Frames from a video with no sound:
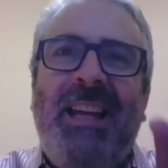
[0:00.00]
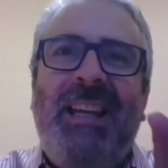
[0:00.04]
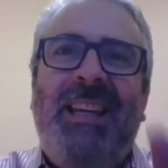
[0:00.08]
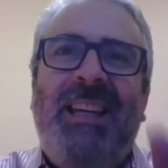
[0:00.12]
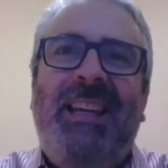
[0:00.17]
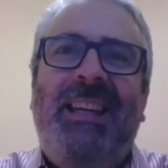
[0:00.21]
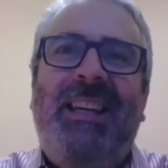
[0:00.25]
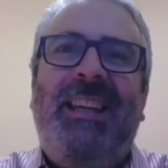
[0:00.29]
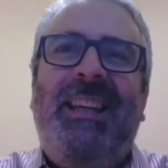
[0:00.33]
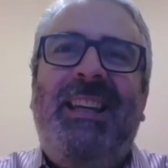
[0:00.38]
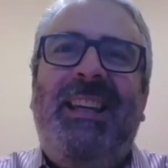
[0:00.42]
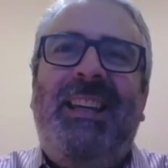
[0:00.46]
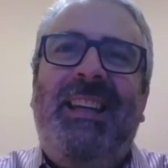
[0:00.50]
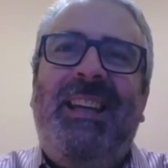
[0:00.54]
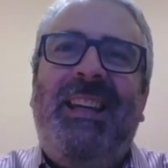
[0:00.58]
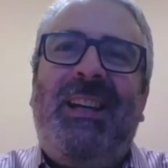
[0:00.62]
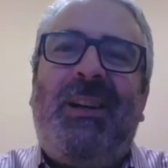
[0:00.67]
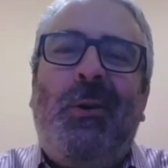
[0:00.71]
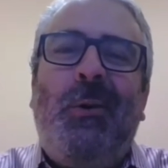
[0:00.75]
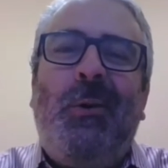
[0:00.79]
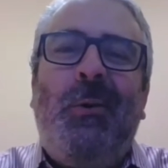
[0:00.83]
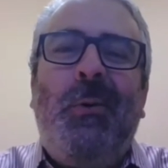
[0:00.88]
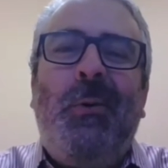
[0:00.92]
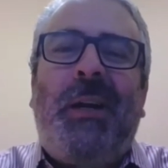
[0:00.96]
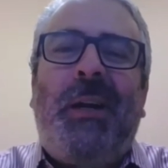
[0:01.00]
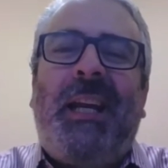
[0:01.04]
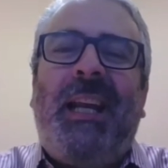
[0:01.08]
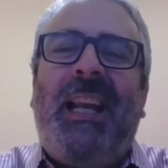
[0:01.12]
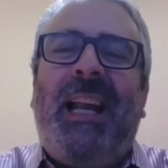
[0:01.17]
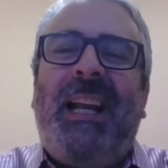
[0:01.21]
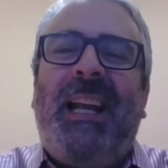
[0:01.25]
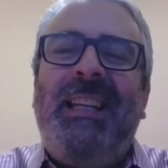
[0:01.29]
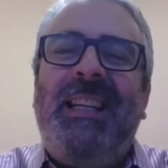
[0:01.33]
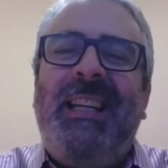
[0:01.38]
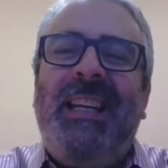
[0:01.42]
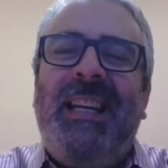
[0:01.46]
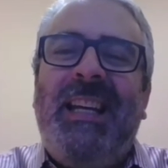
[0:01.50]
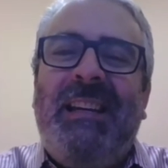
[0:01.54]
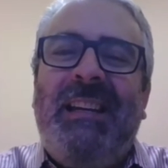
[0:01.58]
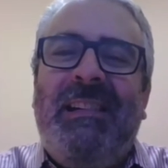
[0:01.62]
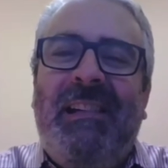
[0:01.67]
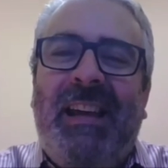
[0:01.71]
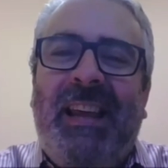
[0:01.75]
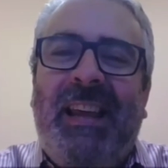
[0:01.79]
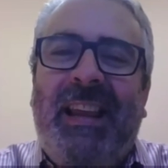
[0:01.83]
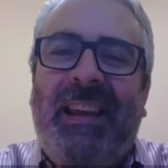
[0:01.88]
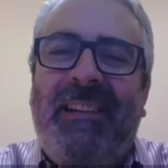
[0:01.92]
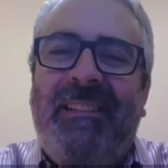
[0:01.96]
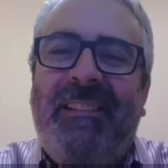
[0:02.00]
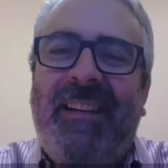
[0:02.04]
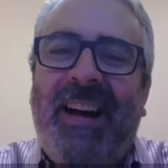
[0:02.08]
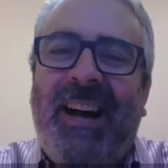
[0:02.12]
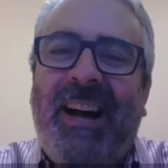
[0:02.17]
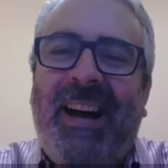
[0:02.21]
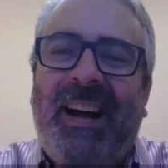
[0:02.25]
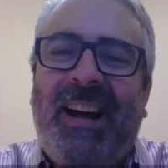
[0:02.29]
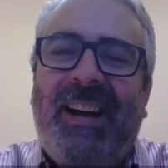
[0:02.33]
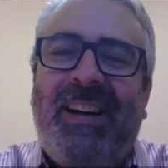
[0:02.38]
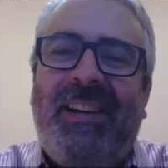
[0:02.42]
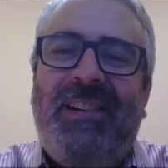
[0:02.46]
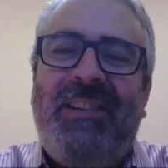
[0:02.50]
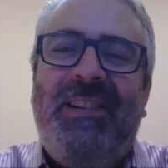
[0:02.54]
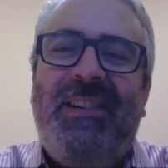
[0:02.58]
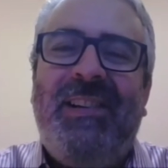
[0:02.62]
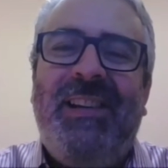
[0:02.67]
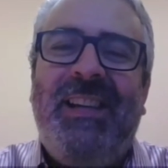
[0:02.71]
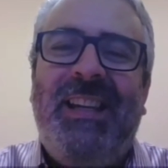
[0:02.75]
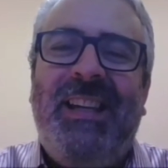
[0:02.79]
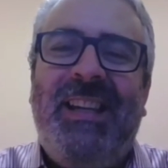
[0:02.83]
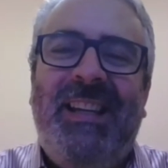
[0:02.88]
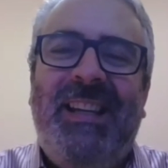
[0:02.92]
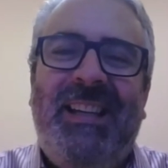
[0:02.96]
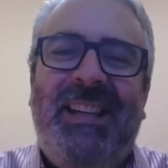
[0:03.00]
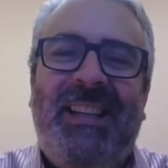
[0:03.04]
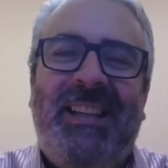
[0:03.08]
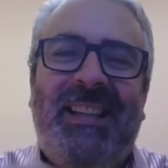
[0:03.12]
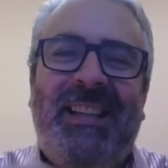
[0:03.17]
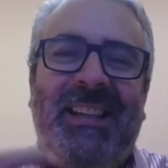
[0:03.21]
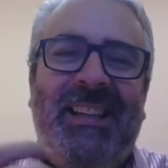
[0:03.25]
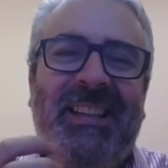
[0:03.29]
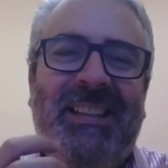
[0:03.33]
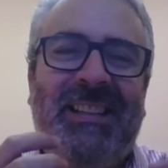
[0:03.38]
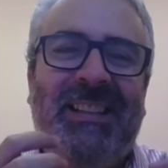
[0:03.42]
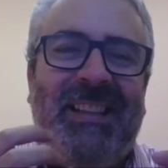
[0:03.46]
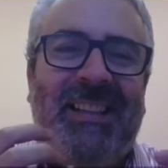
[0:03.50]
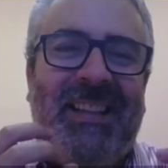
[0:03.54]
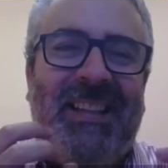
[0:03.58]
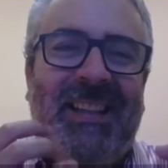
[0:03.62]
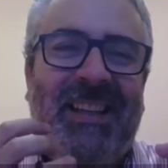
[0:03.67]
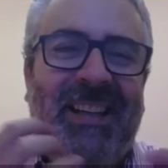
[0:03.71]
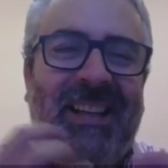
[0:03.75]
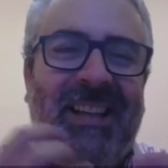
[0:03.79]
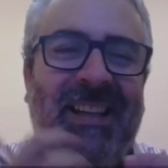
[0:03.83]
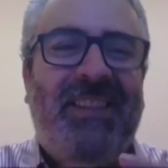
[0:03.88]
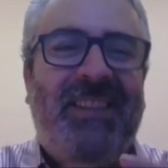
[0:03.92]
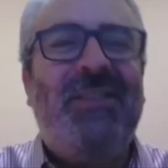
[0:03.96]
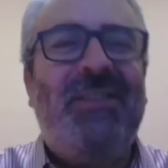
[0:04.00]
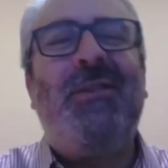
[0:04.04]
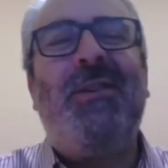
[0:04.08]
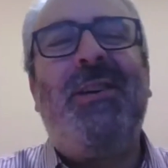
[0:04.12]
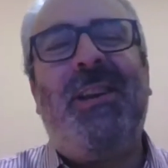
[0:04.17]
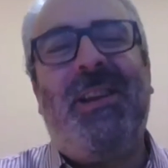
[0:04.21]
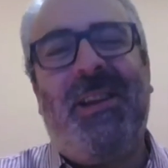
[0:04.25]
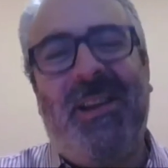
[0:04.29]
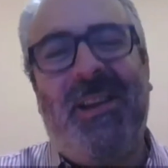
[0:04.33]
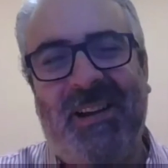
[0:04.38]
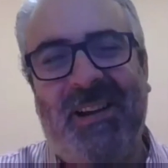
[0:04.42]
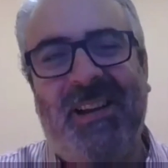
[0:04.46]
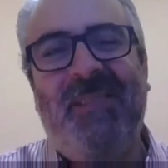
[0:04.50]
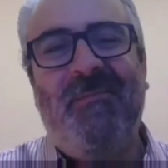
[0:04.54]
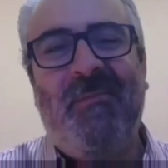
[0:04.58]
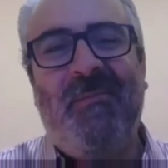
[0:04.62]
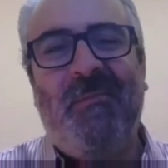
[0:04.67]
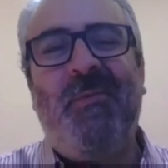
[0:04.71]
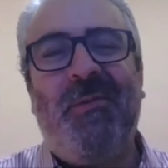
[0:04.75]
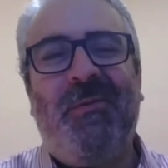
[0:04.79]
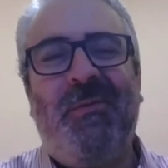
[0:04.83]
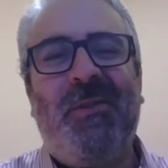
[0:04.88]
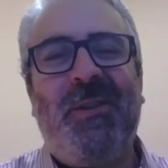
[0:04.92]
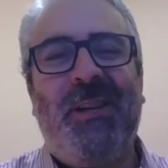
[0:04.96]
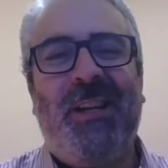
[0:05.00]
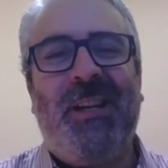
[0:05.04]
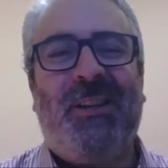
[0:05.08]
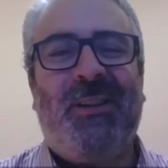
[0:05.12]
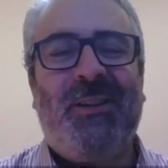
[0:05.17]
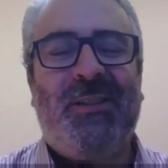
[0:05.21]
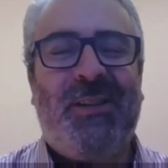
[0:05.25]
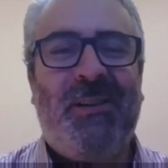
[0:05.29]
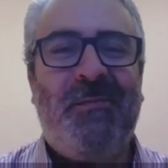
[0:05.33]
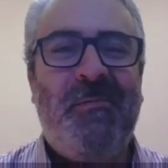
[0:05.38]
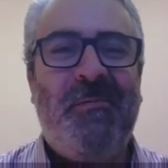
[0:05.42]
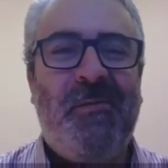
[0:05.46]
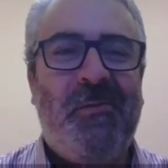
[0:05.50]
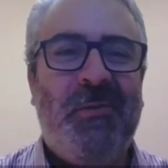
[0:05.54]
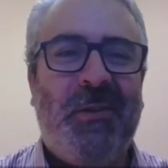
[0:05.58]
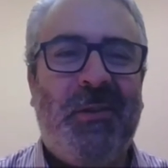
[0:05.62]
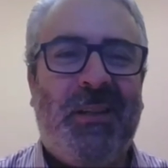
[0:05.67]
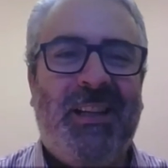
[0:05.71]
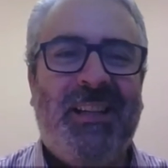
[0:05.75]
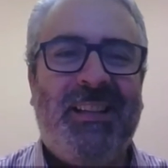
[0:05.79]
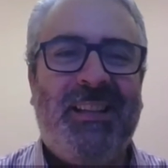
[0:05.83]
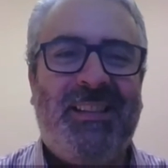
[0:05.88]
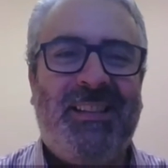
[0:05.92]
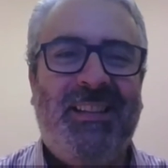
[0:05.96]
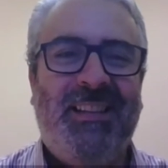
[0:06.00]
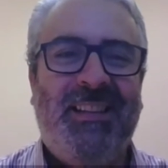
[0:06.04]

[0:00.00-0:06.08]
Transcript: y, cruje la nieve debajo y, se te... No, es, muy bonito, se me gusta.